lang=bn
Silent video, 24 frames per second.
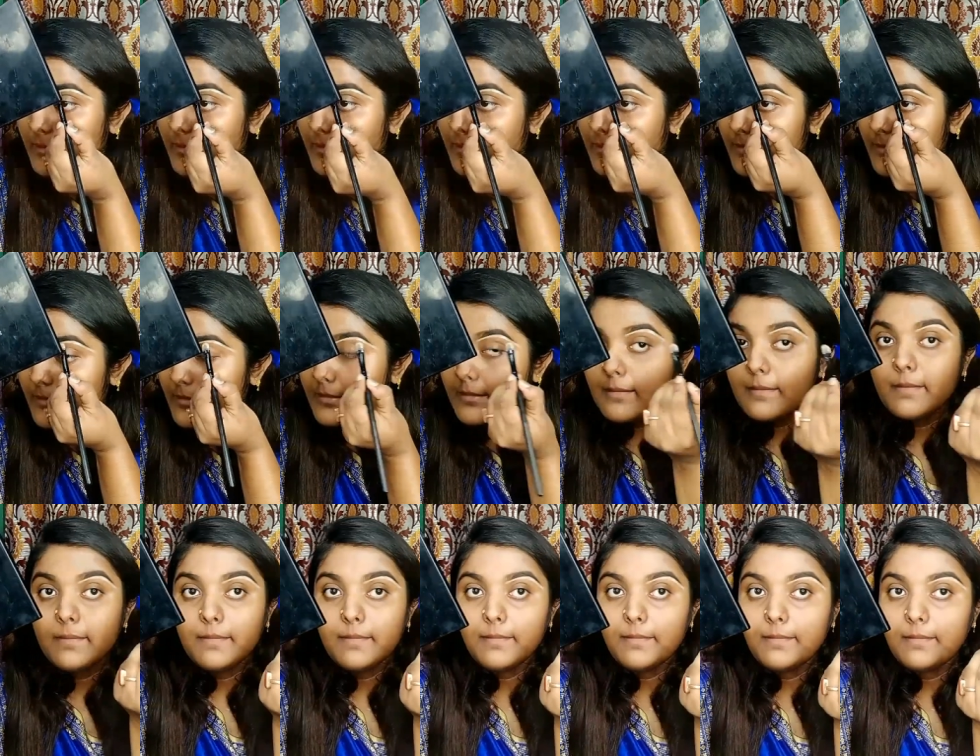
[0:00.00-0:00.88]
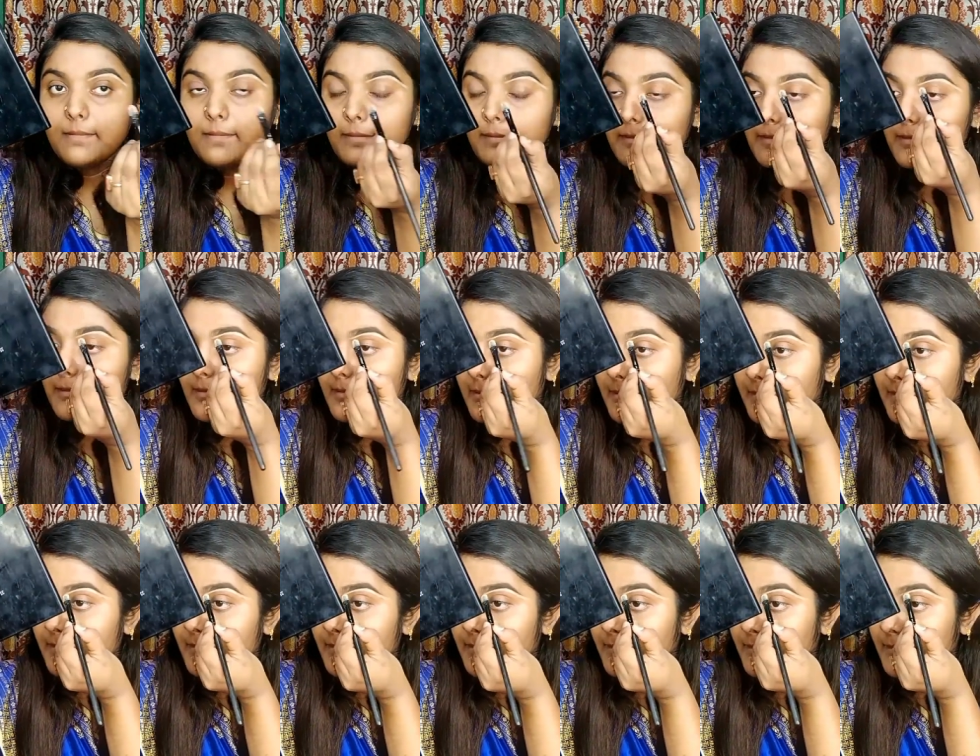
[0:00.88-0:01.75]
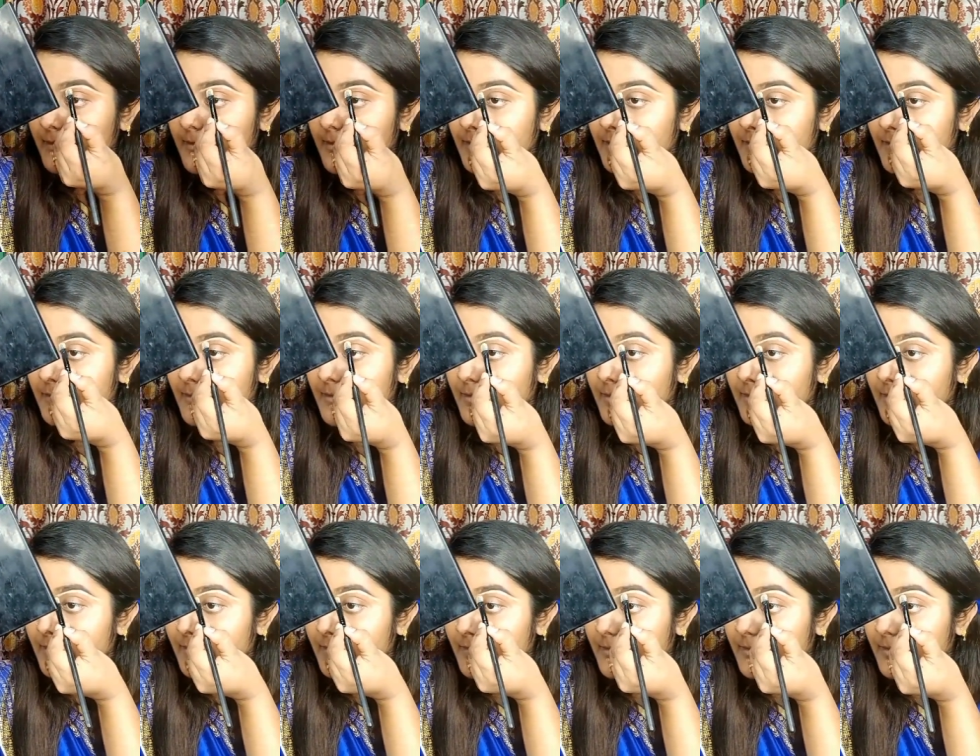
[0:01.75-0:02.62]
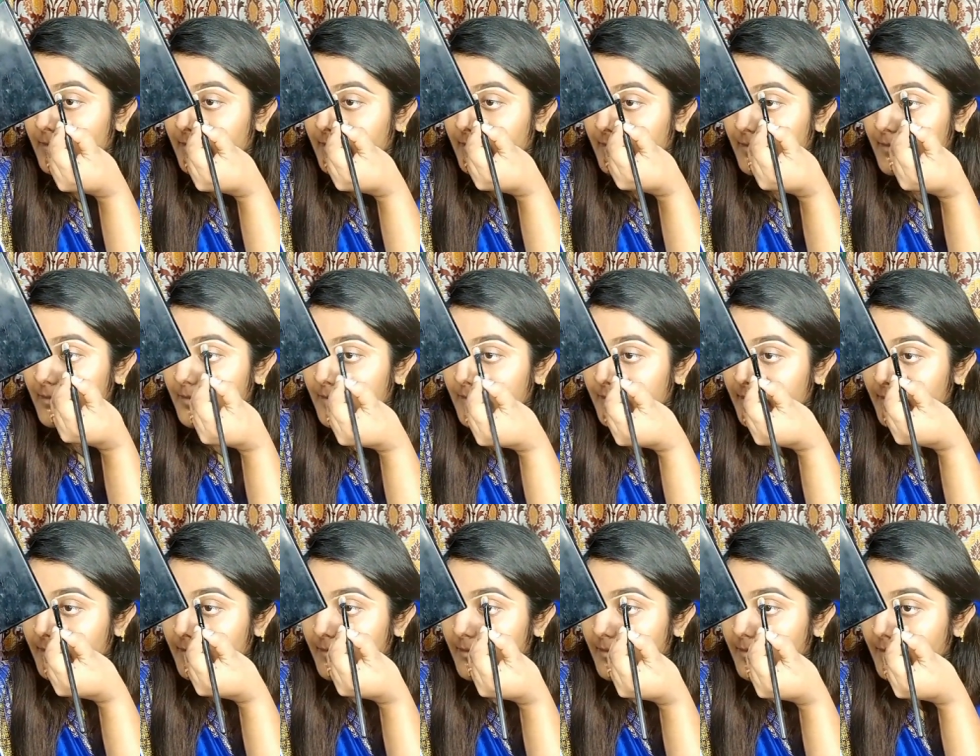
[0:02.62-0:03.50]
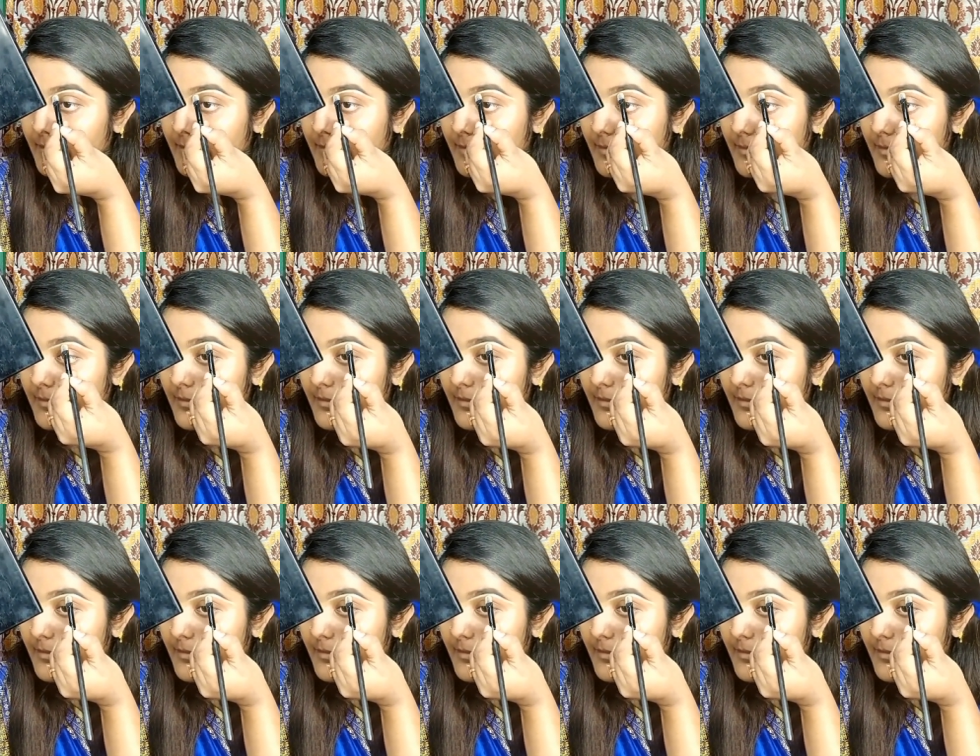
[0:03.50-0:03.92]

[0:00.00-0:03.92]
কিট থেকে পড়ে থাকা জিনিসগুলো আমরা আইব্রো কনসিলার দিয়ে সেট